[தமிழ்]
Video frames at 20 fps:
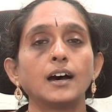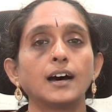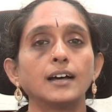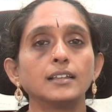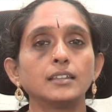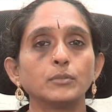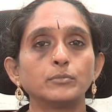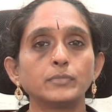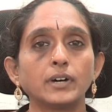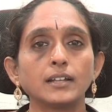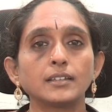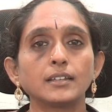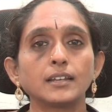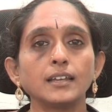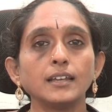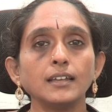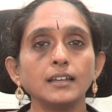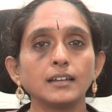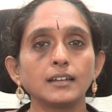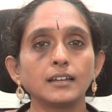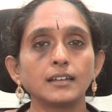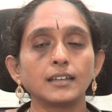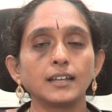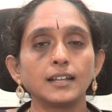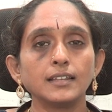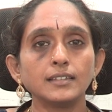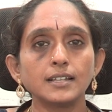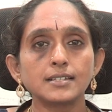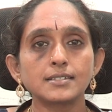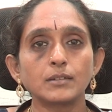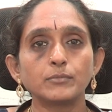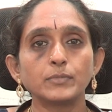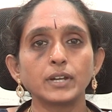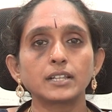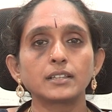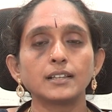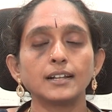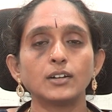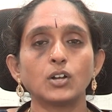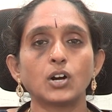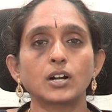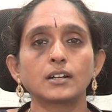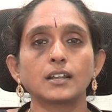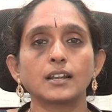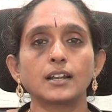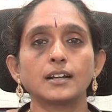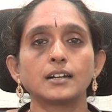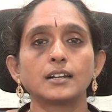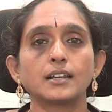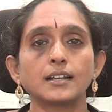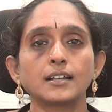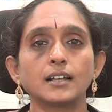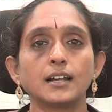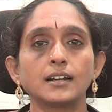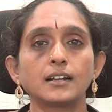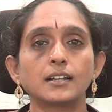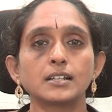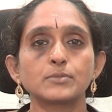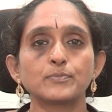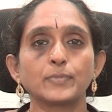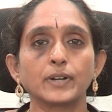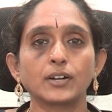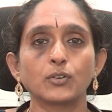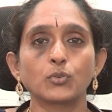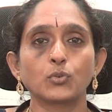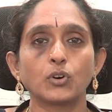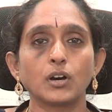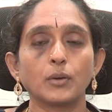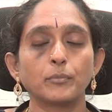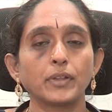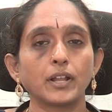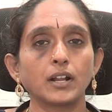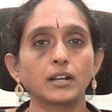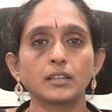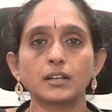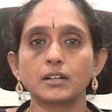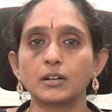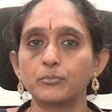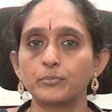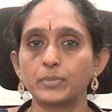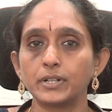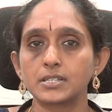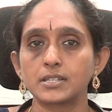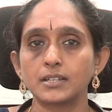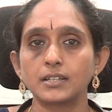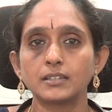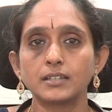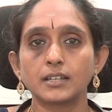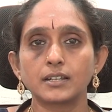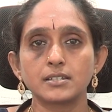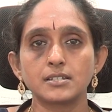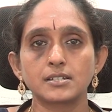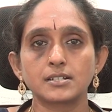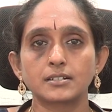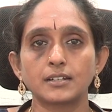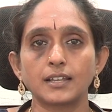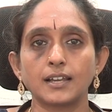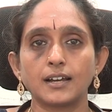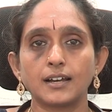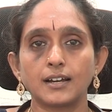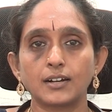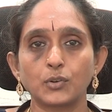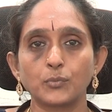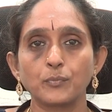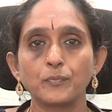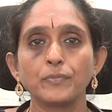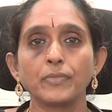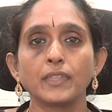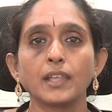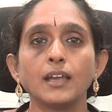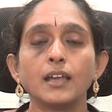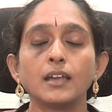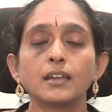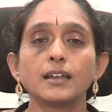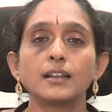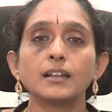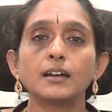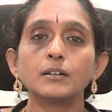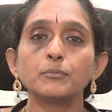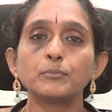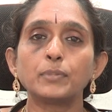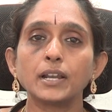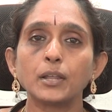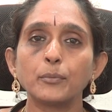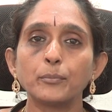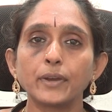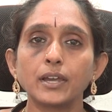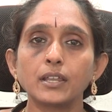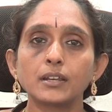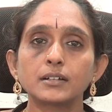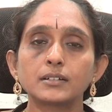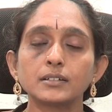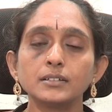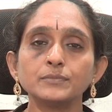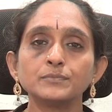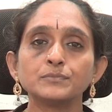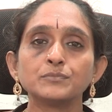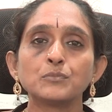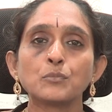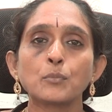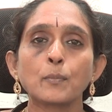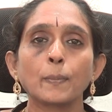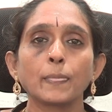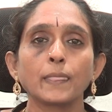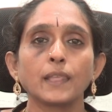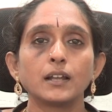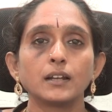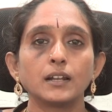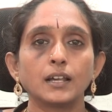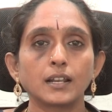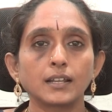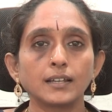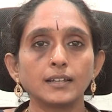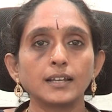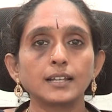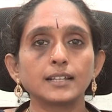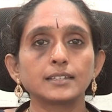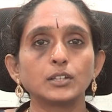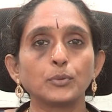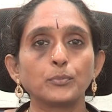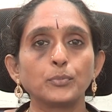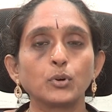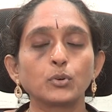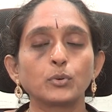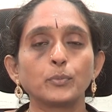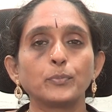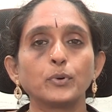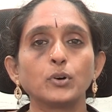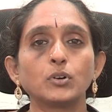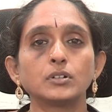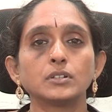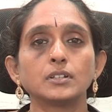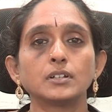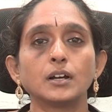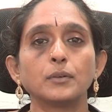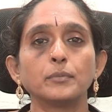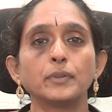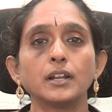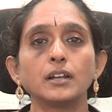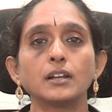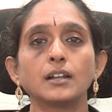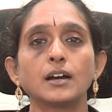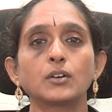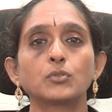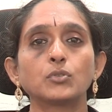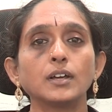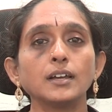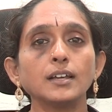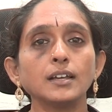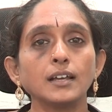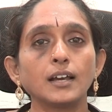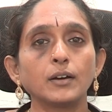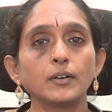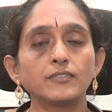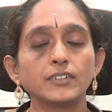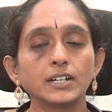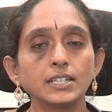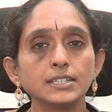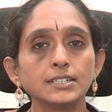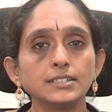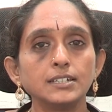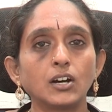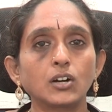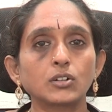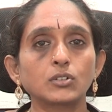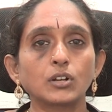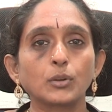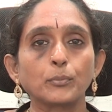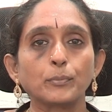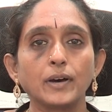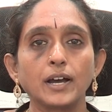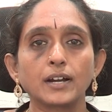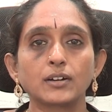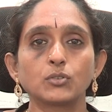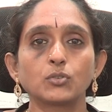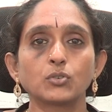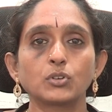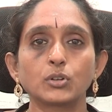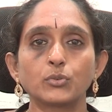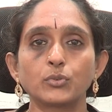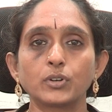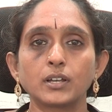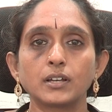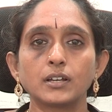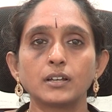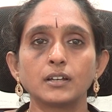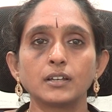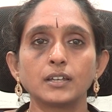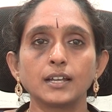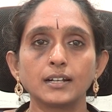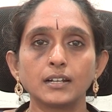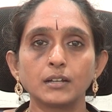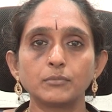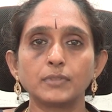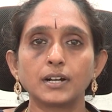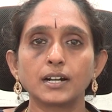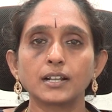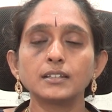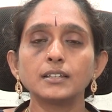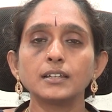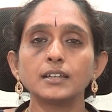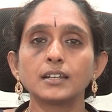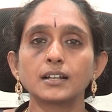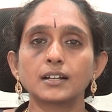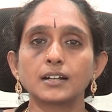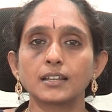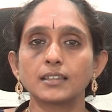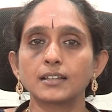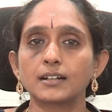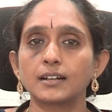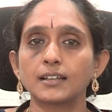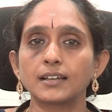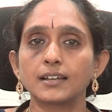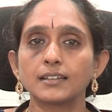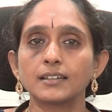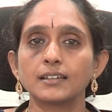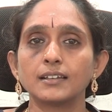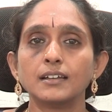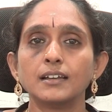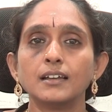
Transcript: அந்த மாதிரி எந்த சமயத்தில் டாக்டரை அட்ர அட்ரஸ் பண்ணணும் அப்படிங்கிறத கம்பல்சரி தெரிஞ்சுக்கிட்டே ஆகணும் ஏன்னா பல பேருக்கு நிறைய ரத்தப்போக்கு போகுது அப்படின்னா கூட வந்து டாக்டரை பார்க்கணுங்கிற ஒரு எண்ணமானது இருக்கிறது கிடையாது